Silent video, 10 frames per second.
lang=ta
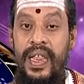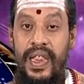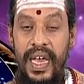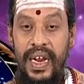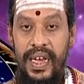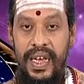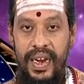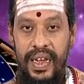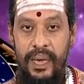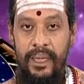சேர்க்கை
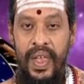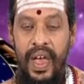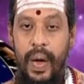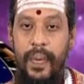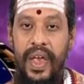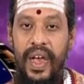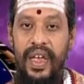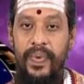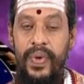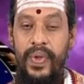இருக்குது அப்படியாக
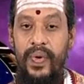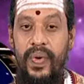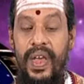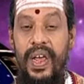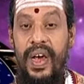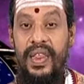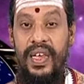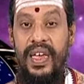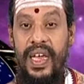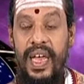இப்போது உங்களுடைய
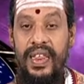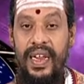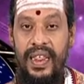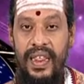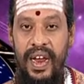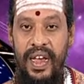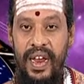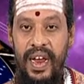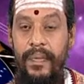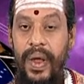ராசிக்கு கேந்திர
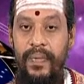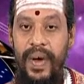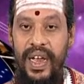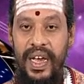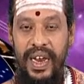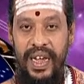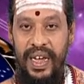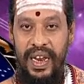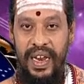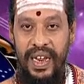ஸ்தானங்களில் பலமான
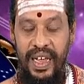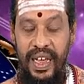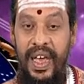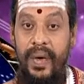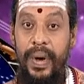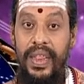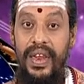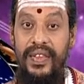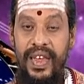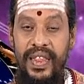கிரகங்கள் இருக்குது
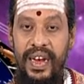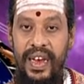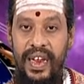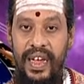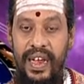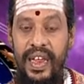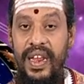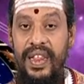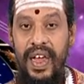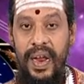பத்தில் சந்திரன் இருக்கார்
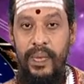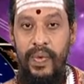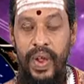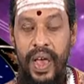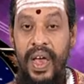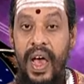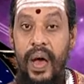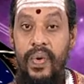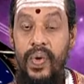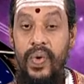இருந்தாலும் கூட
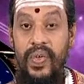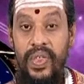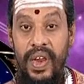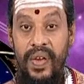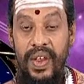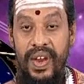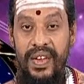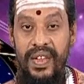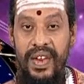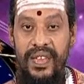அவர் குரு சனியுடைய
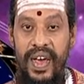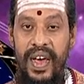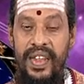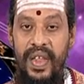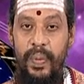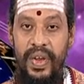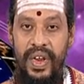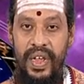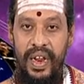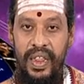நட்சத்திர சாரத்தை
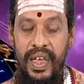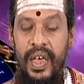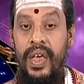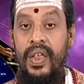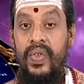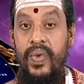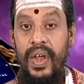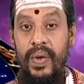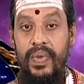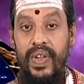பெற்றிருக்கிறது
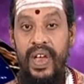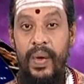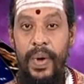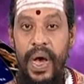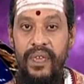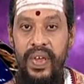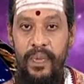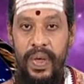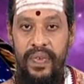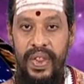சூரியன் புதனுடைய பார்வையை
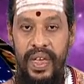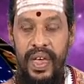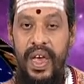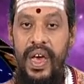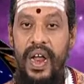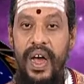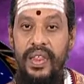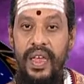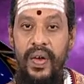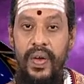பெறுவது
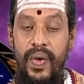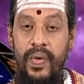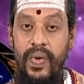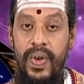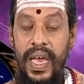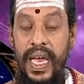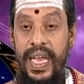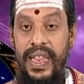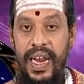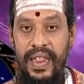ராசியில் உள்ள குருவுடைய
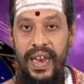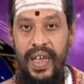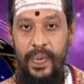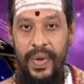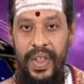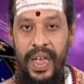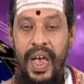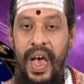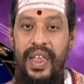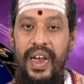கேந்திரத்தில் இருப்பது
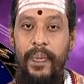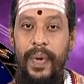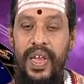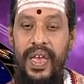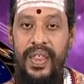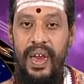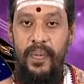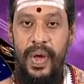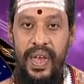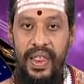அதனால் பணியை
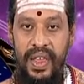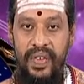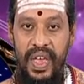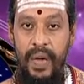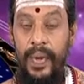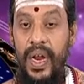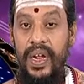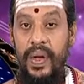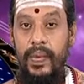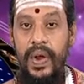சிறப்பாக செய்வீங்க
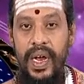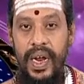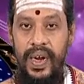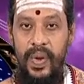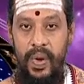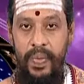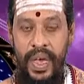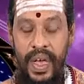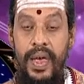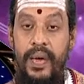பிறருக்கும் கூட கற்றுக்
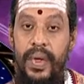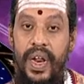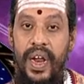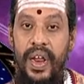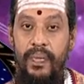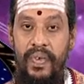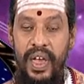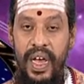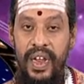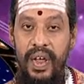கொடுப்பீங்க பிறரால்
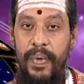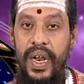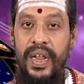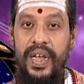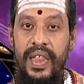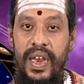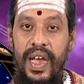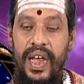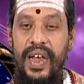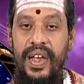முடியாத பிறருக்கு
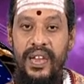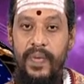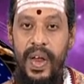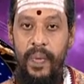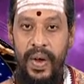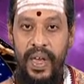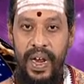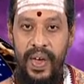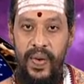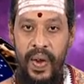தெரியாத கஷ்டமான
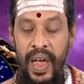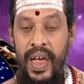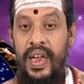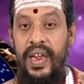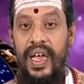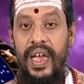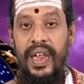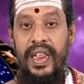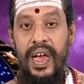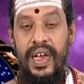பணிகளை கூட நீங்கள்
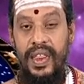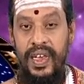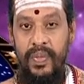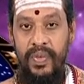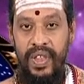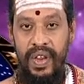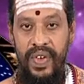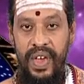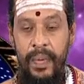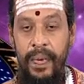எளிதாக செய்து
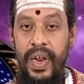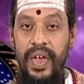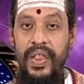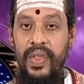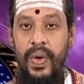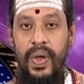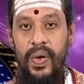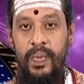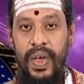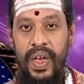முடித்திருவீங்க பிறருக்கு சொல்லிக்
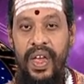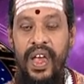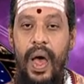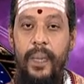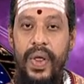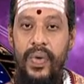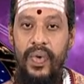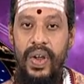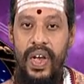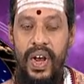கொடுப்பீங்க அப்படி
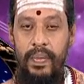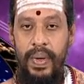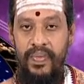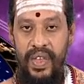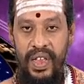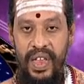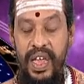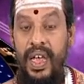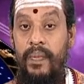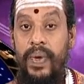உங்களுடைய கடமையும் செய்து
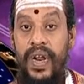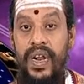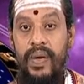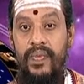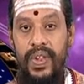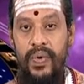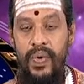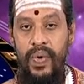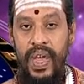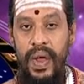பிறருக்கும்
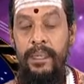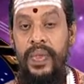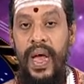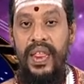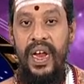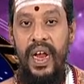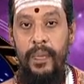உதவக்கூடிய அதனால்